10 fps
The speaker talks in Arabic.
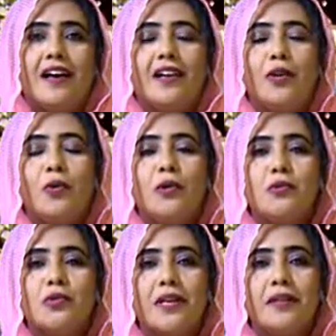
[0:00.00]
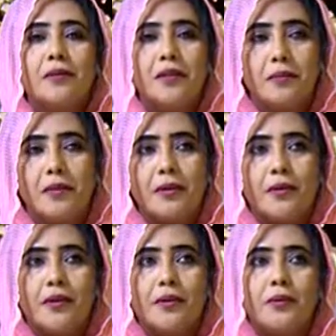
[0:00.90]
اللي هو المساندة بين المرأة
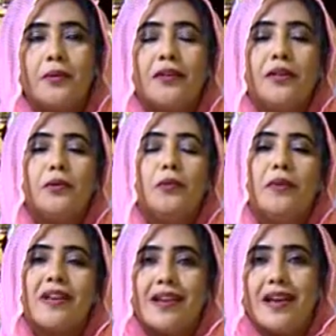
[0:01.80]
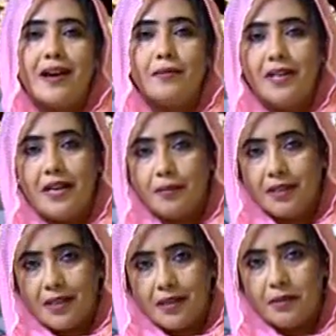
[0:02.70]
والرجل إنه المرأة العاملة أنا
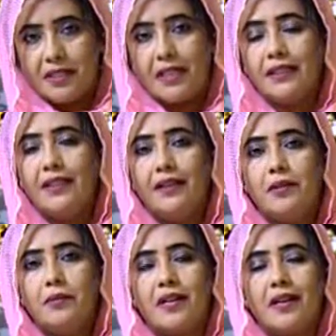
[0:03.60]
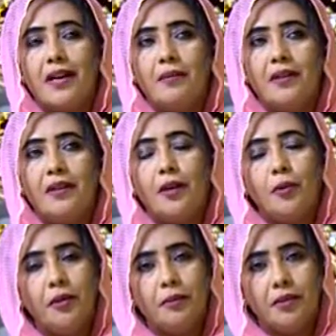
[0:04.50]
بتكلم بالتحديد عن المرأة العاملة لأنه
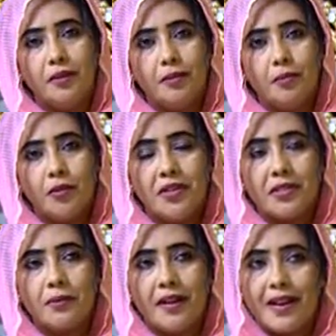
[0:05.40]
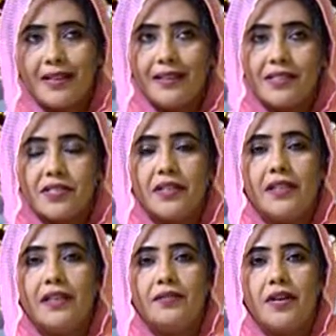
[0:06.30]
إحنا بمناسبة الراجل ده سند
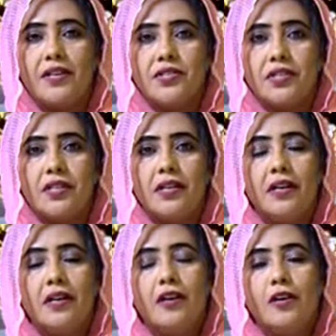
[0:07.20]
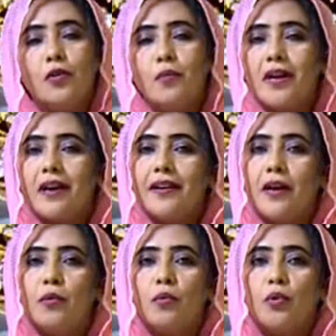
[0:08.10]
لنا في أي شيء لو ما كان
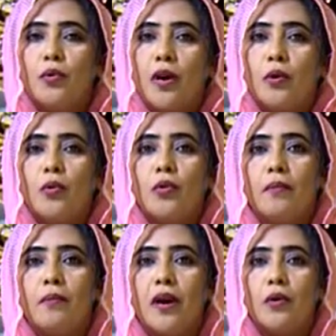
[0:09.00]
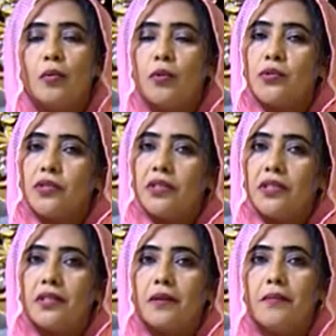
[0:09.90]
أبو بكون أخو كان ما أخو بكون
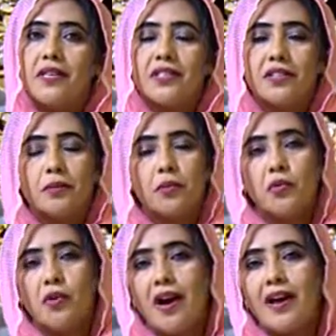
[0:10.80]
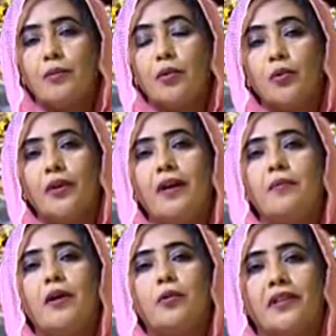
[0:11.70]
صديق كان ما صديق بكون خال بكون عم
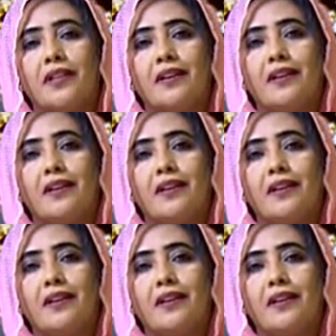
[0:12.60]
أو كذا